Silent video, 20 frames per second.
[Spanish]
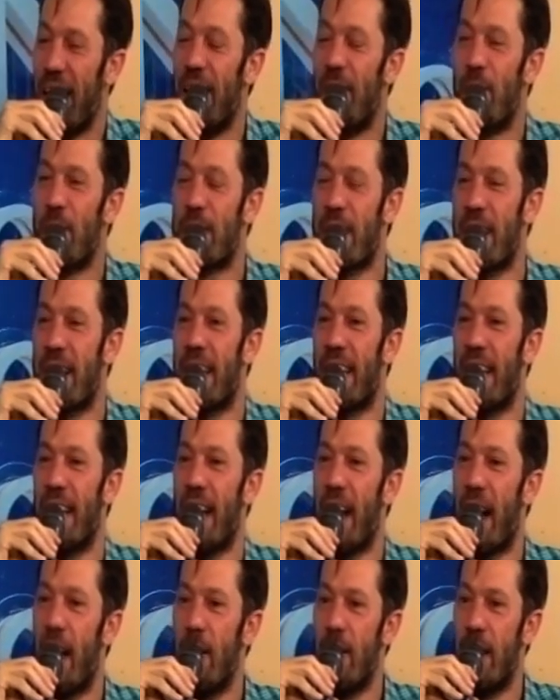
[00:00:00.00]
Vos sabés que
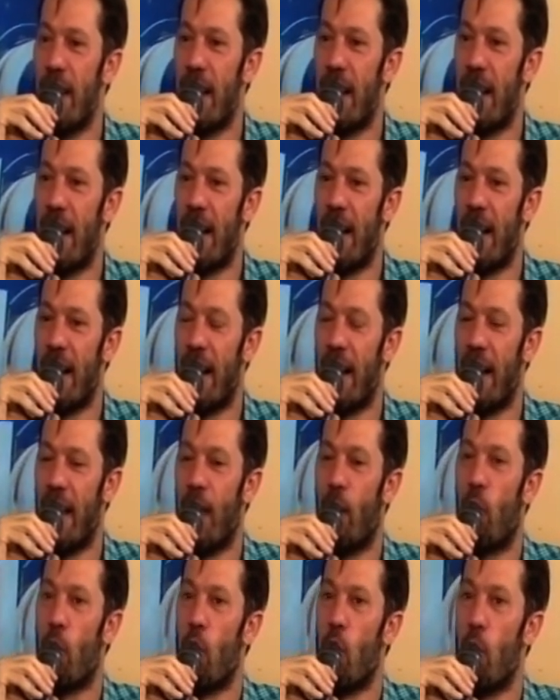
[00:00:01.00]
hay una
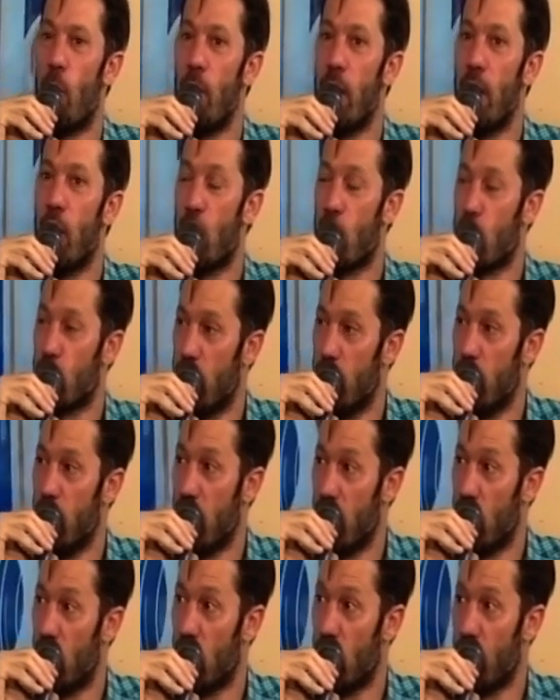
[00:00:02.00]
economía del
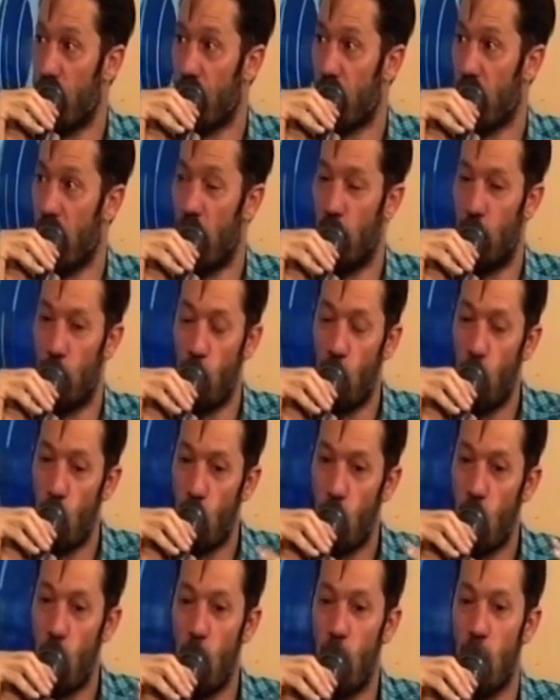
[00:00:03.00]
conocimiento, es todo un
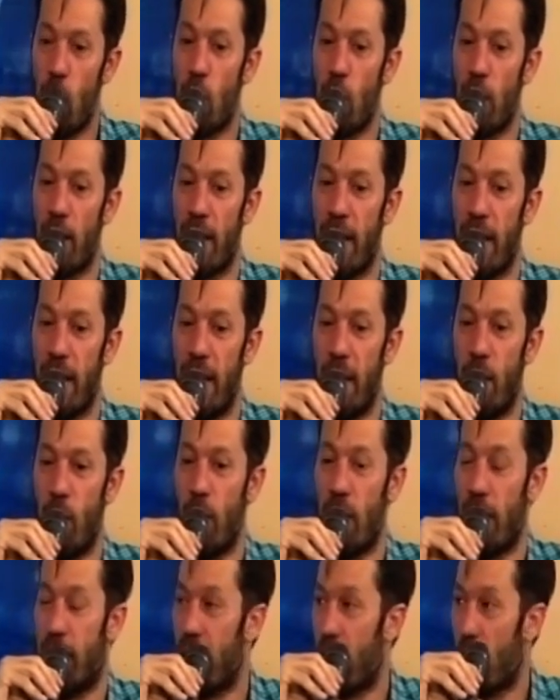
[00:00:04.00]
rubro que hoy
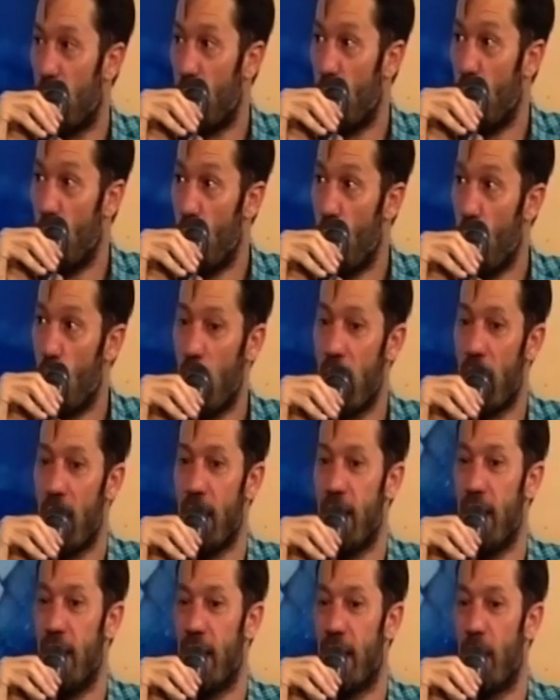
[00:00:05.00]
está como en boga
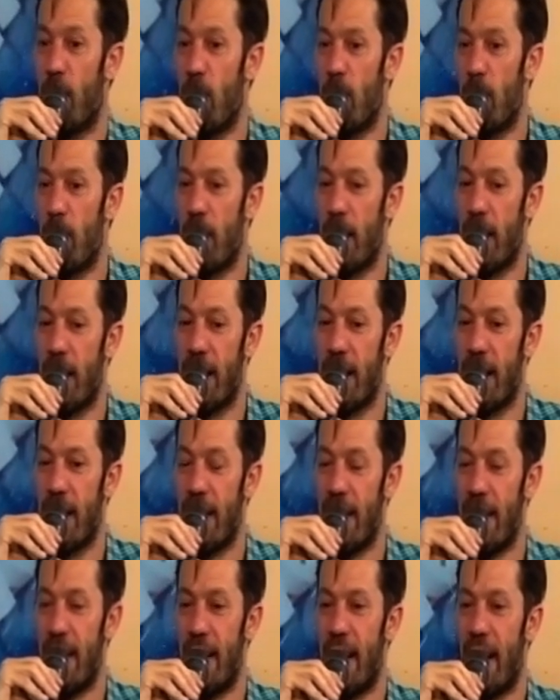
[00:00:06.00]
y que de alguna
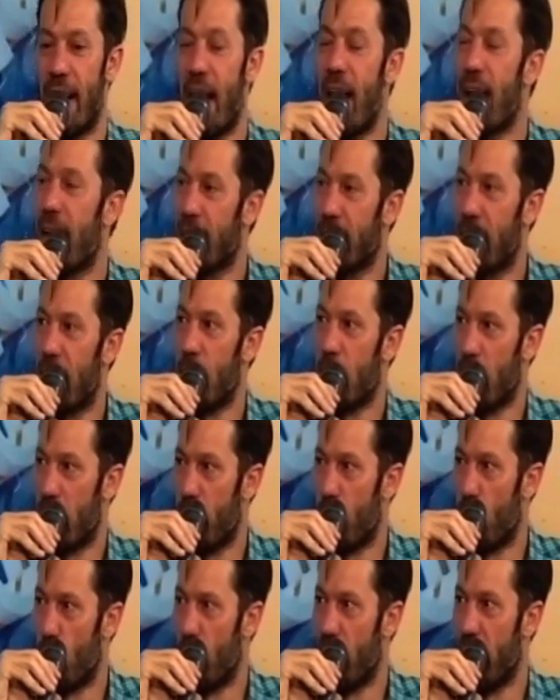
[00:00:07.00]
manera hay que también
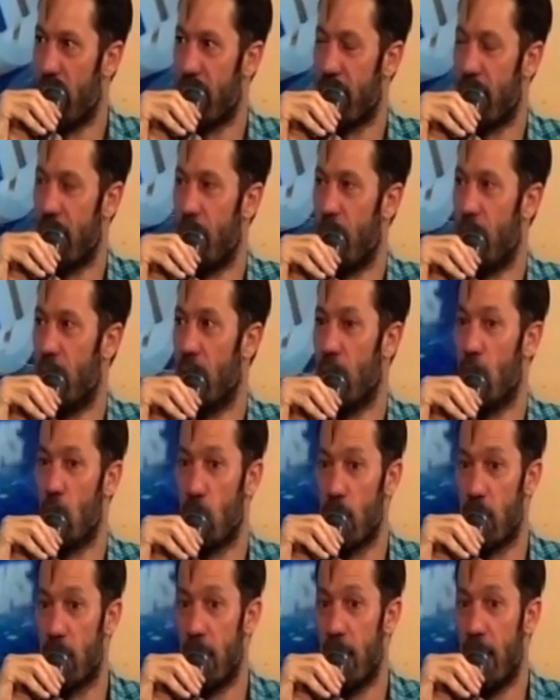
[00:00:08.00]
responder a esa demanda.
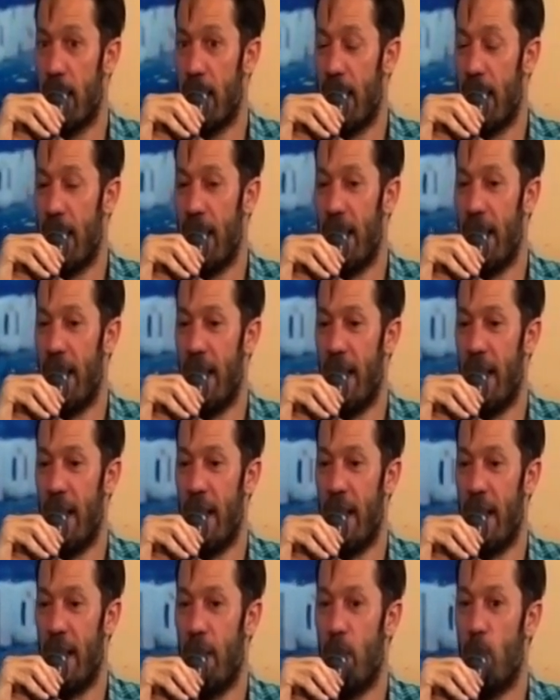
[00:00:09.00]
Entonces,
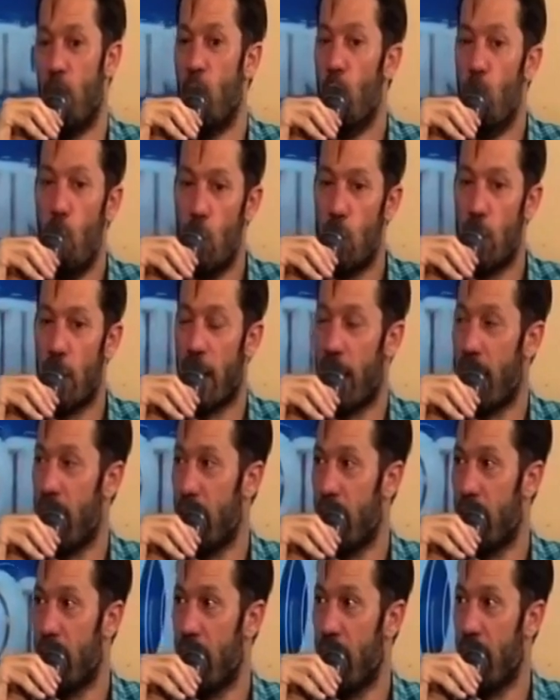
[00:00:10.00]
eh, mucha
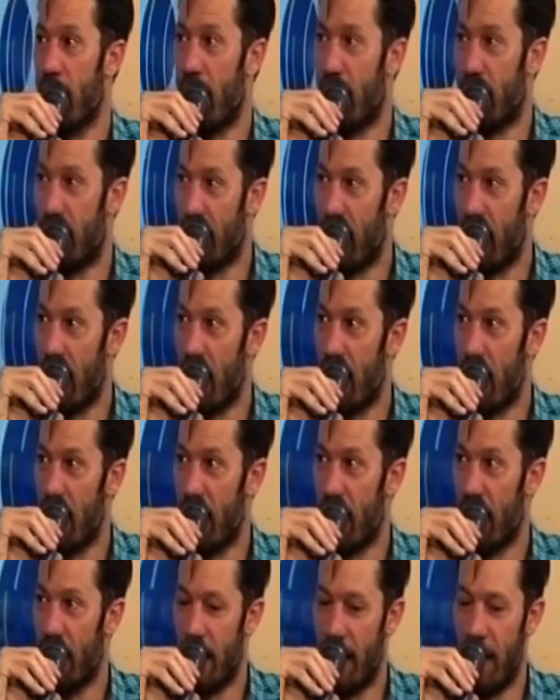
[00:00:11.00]
gente está
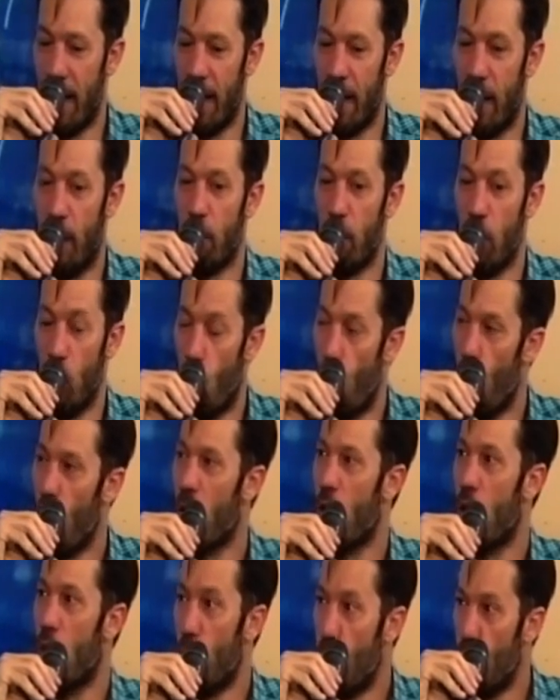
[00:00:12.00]
eh,
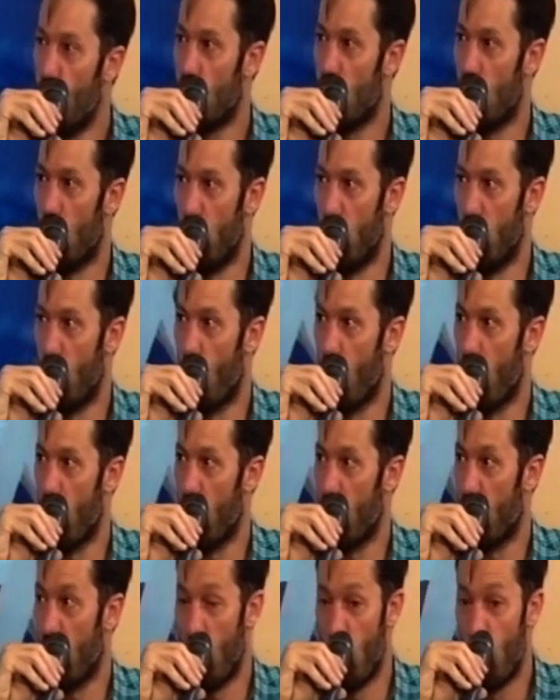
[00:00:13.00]
vinculada al mundo de los
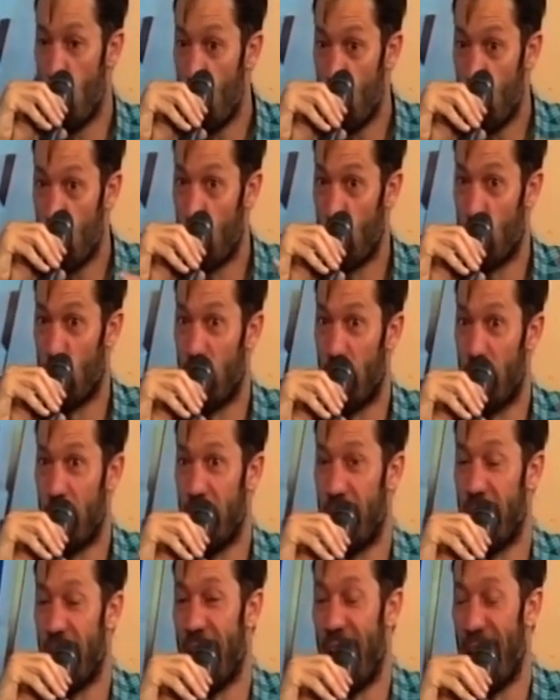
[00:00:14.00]
videojuegos, que es un mundo
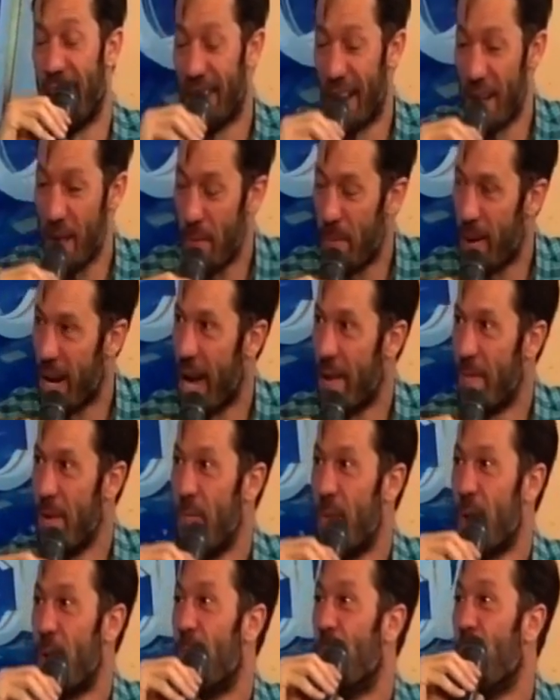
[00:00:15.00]
totalmente extraño para mí,
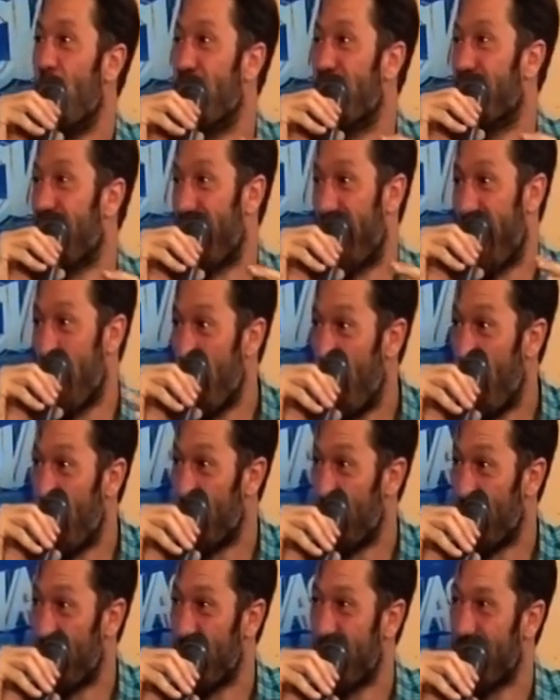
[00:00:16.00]
pero muy cercano a
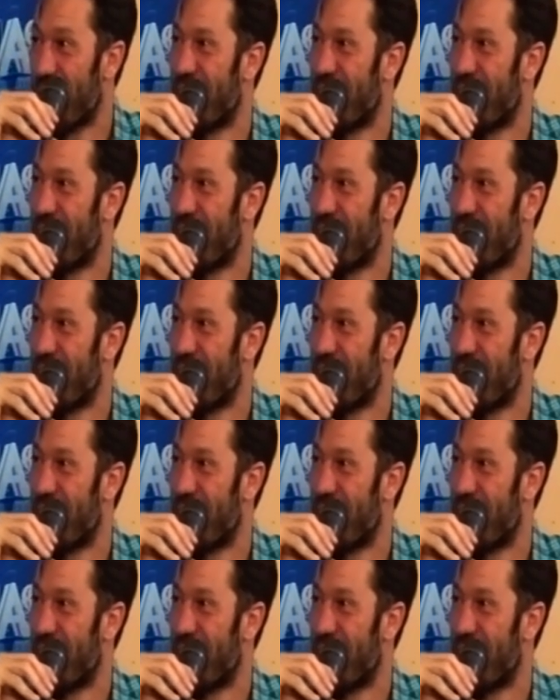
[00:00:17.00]
otros.